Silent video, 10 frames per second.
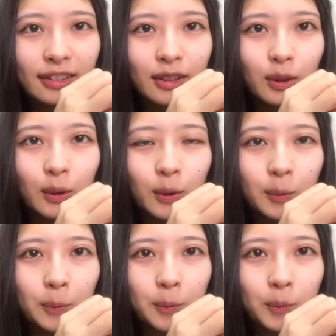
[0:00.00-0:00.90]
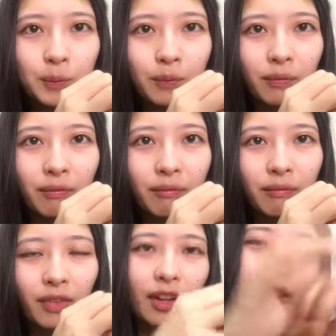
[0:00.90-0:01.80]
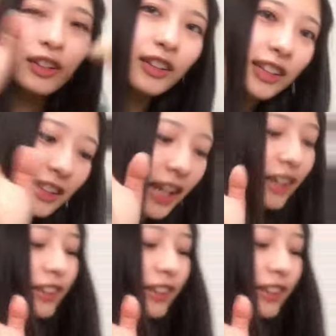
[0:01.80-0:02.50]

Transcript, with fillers: そうゆりさ